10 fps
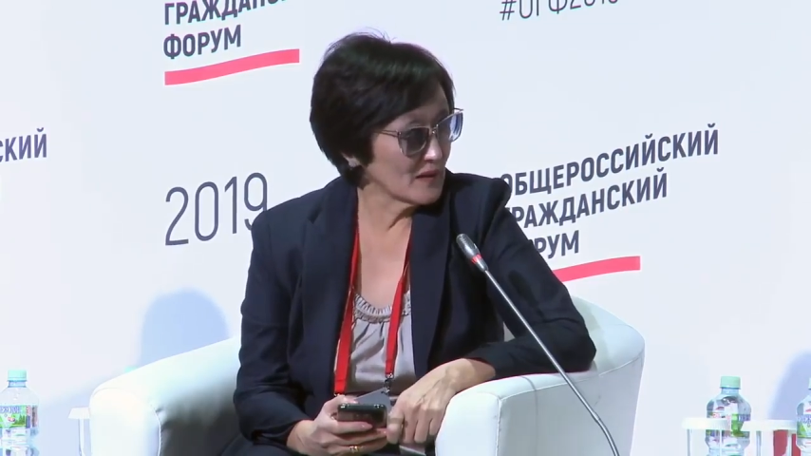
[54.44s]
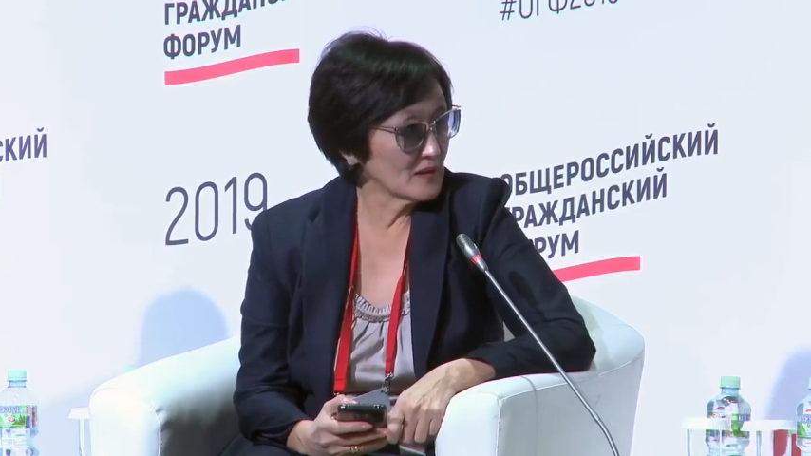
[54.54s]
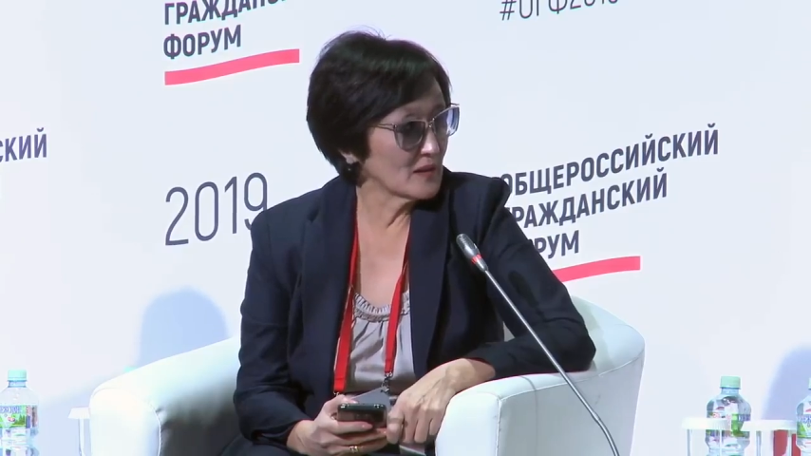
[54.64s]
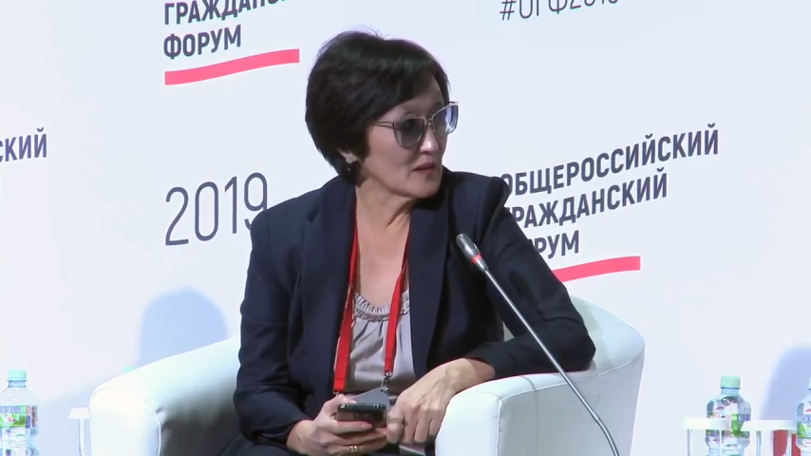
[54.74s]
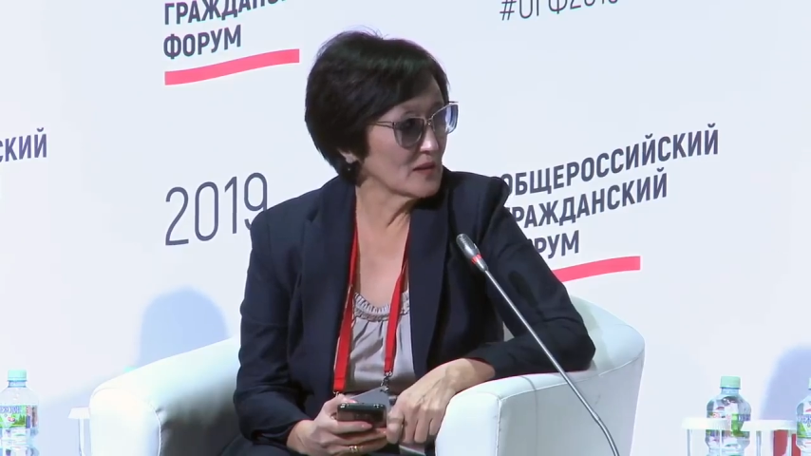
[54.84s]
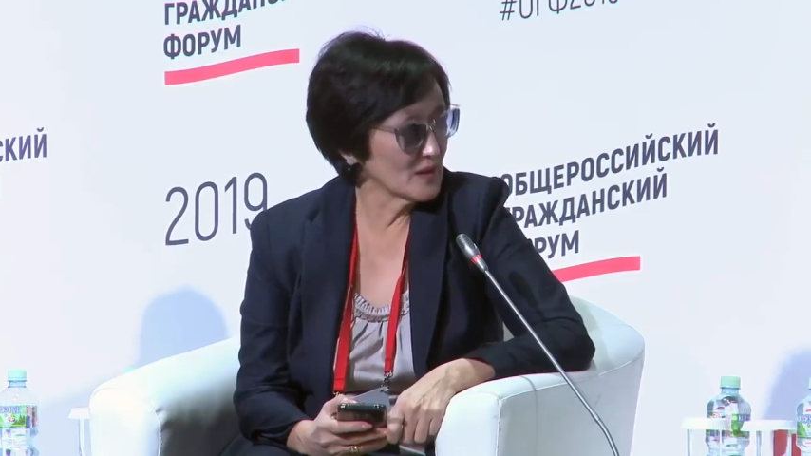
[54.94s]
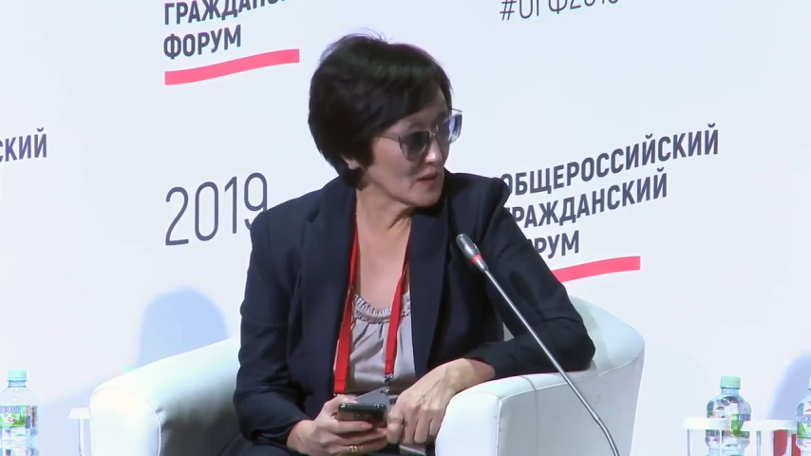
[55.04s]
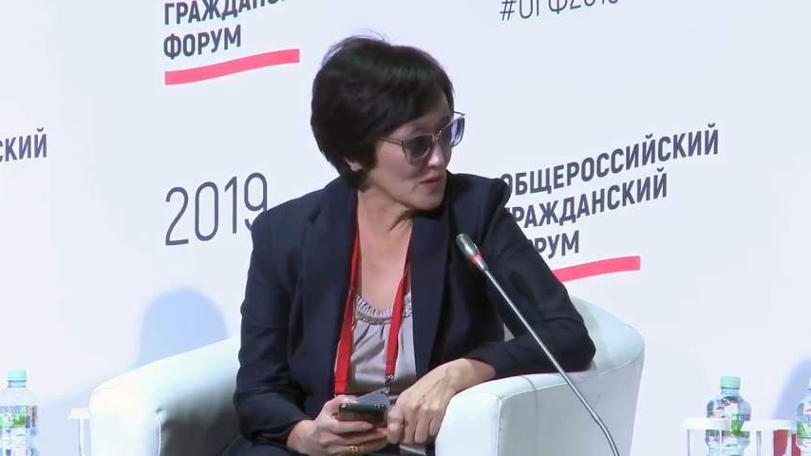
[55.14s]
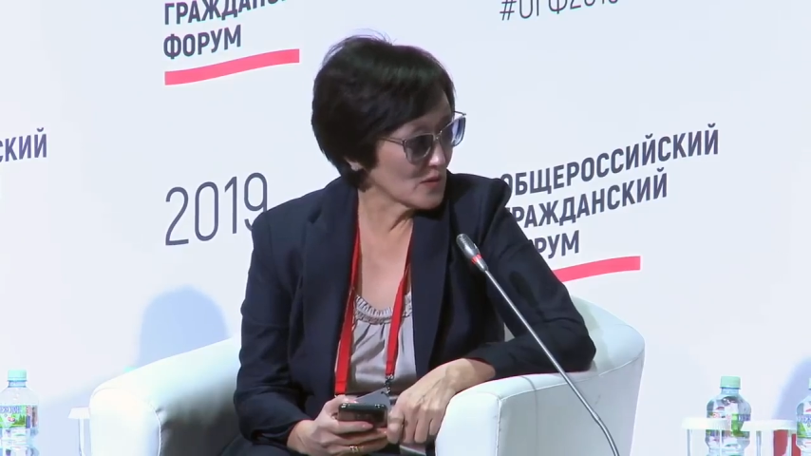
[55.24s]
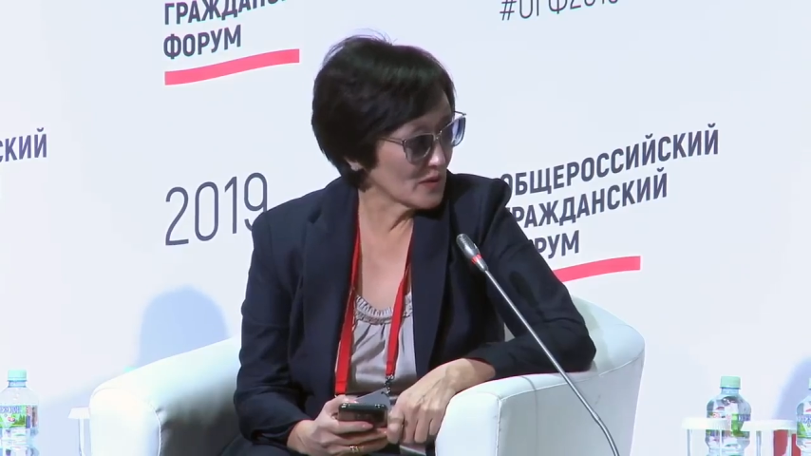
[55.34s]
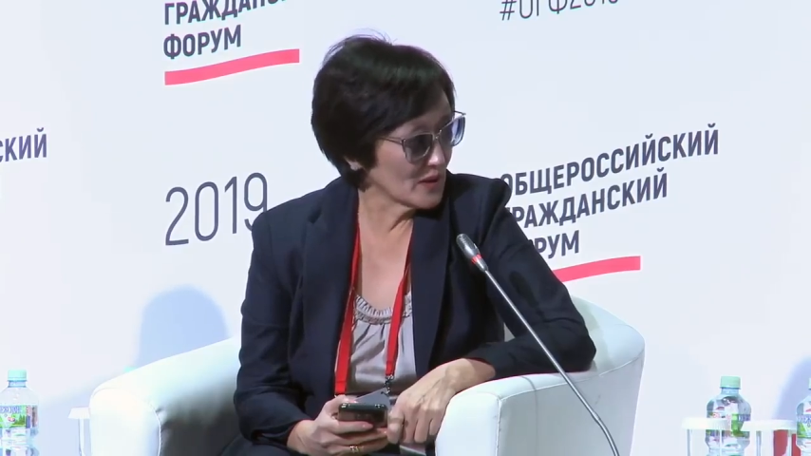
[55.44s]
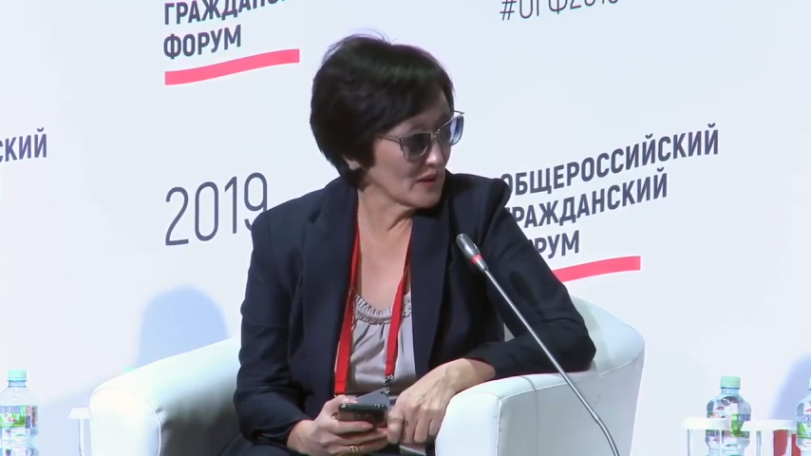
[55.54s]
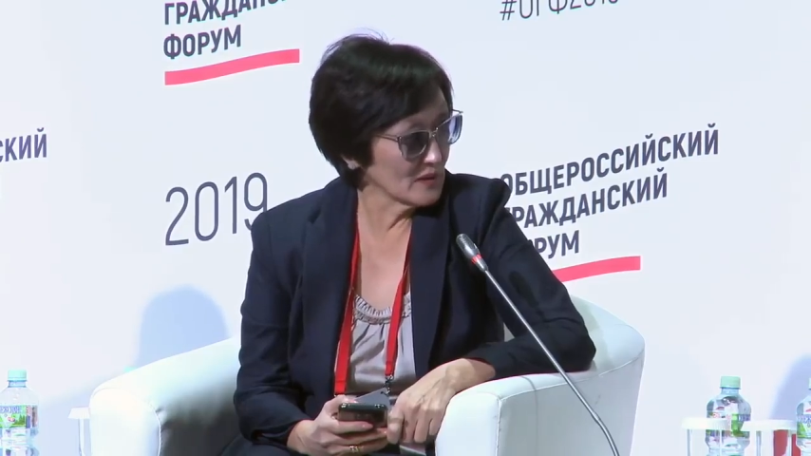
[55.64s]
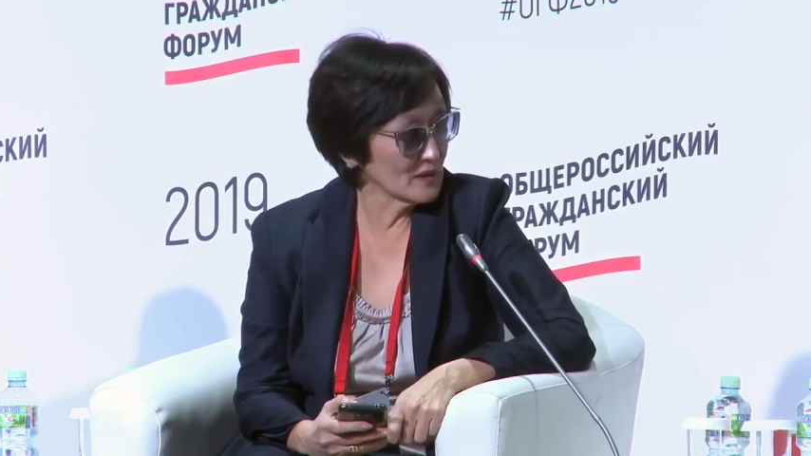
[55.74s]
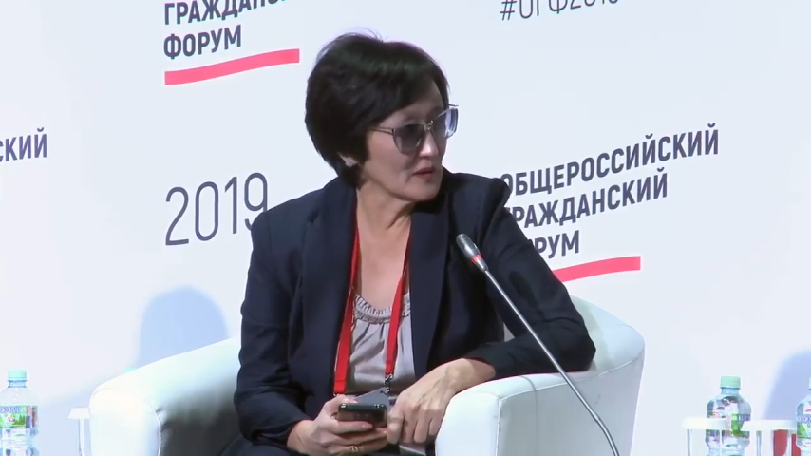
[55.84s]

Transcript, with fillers: Это их результат